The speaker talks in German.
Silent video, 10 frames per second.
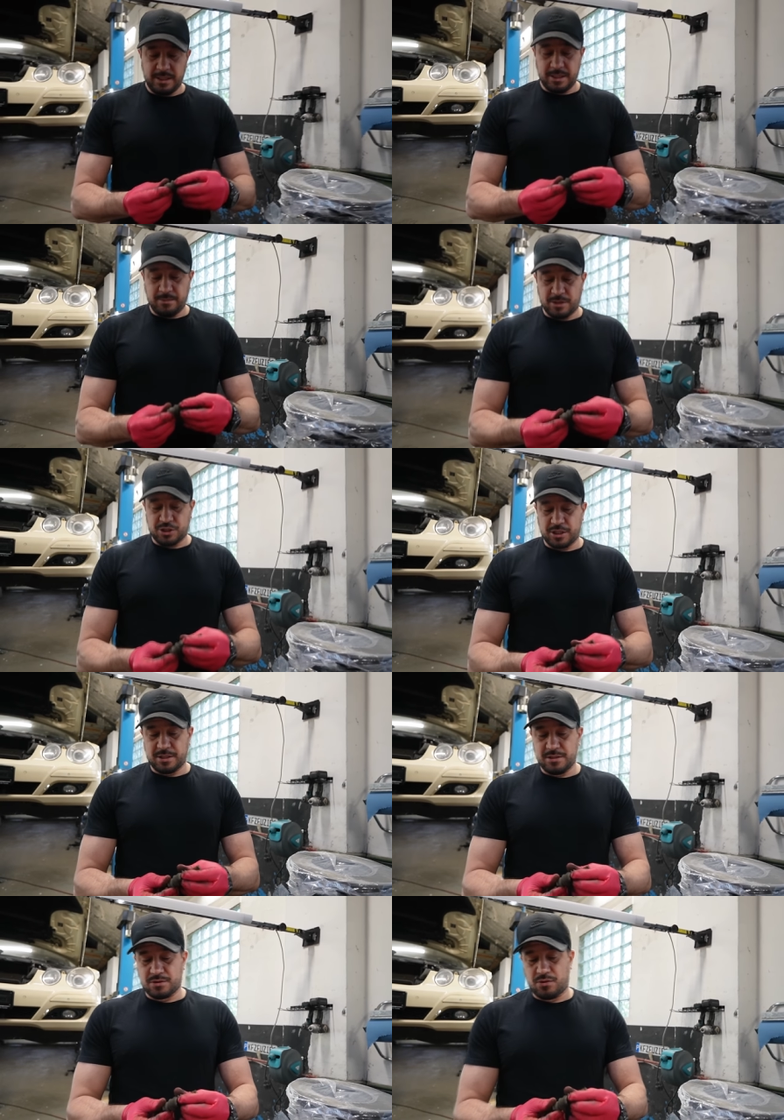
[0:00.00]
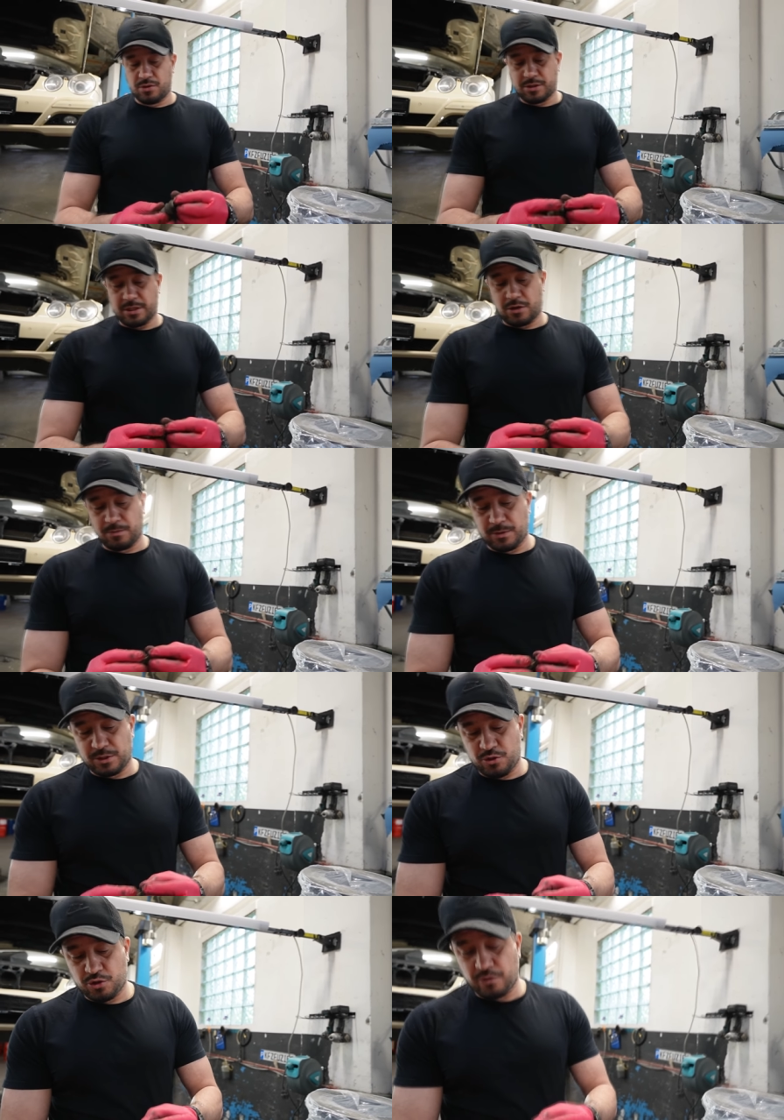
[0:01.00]
hier die Manschette ist tot, da kommt
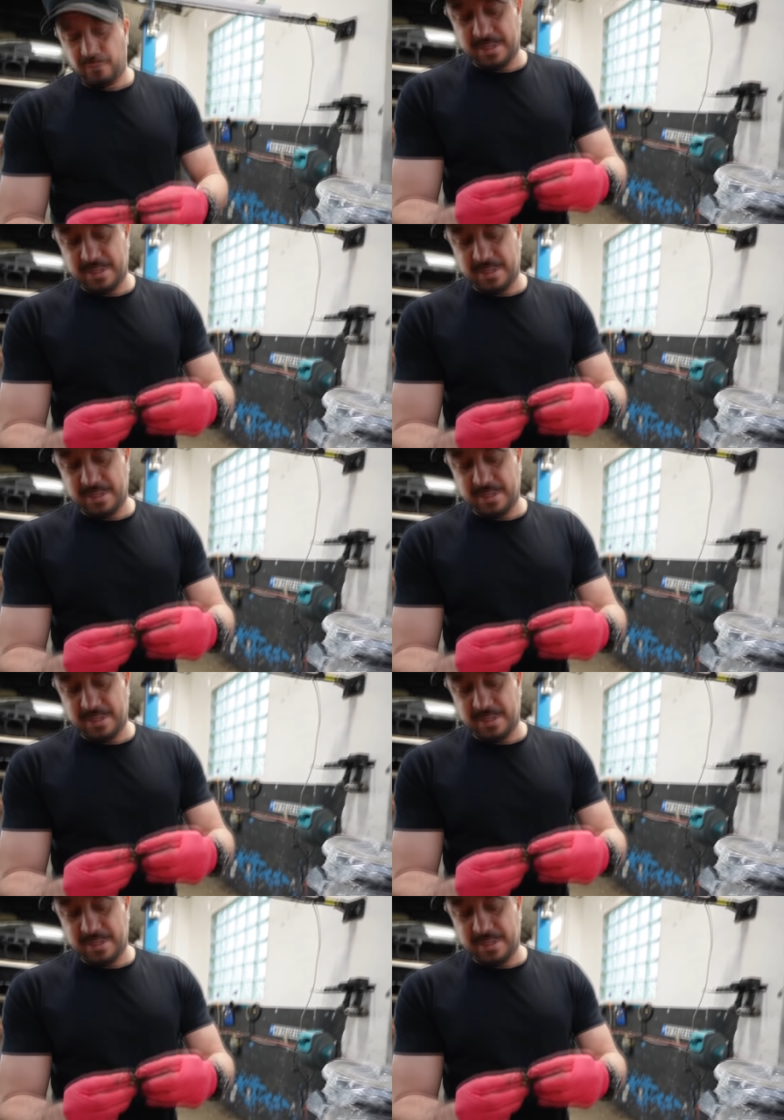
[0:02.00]
natürlich schön